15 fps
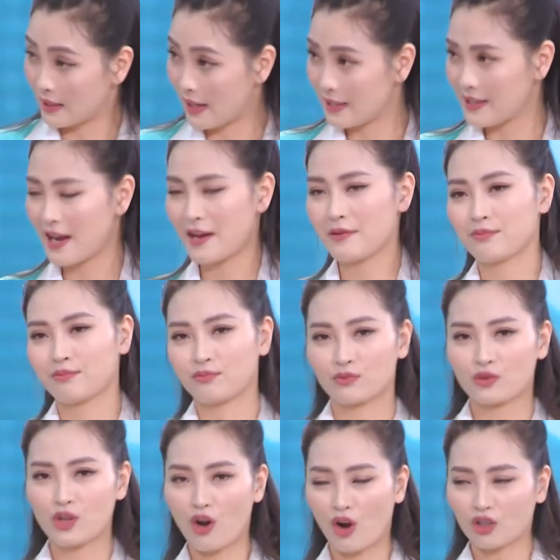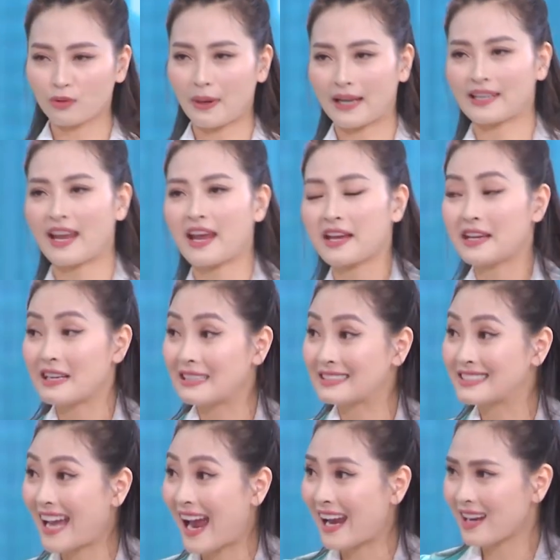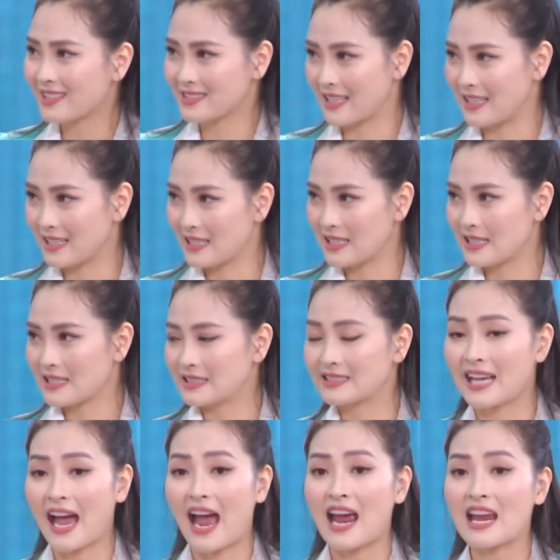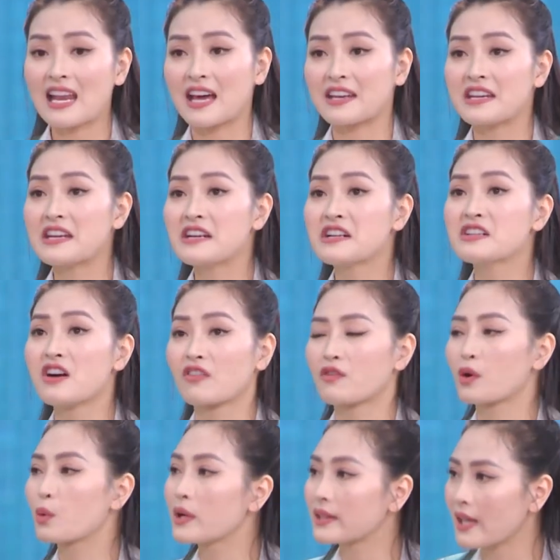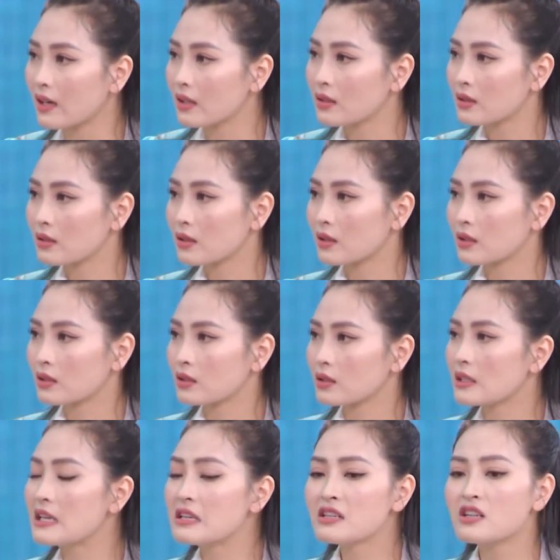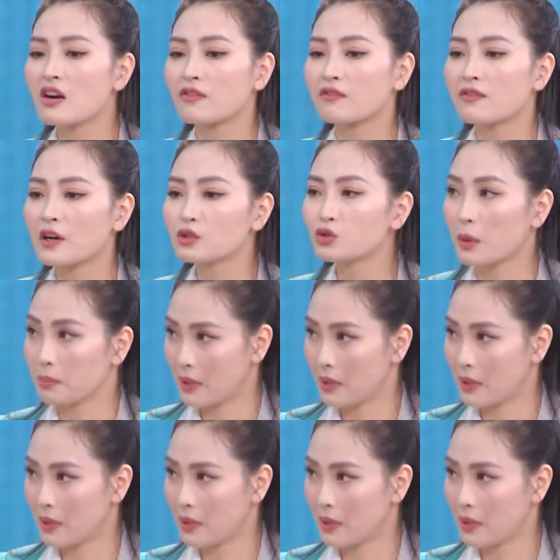Đây nhá, tôi nói cho bạn nghe. Trái là gì? Ừ. Trái là đi ngược với quy tắc, đi ngược với chuẩn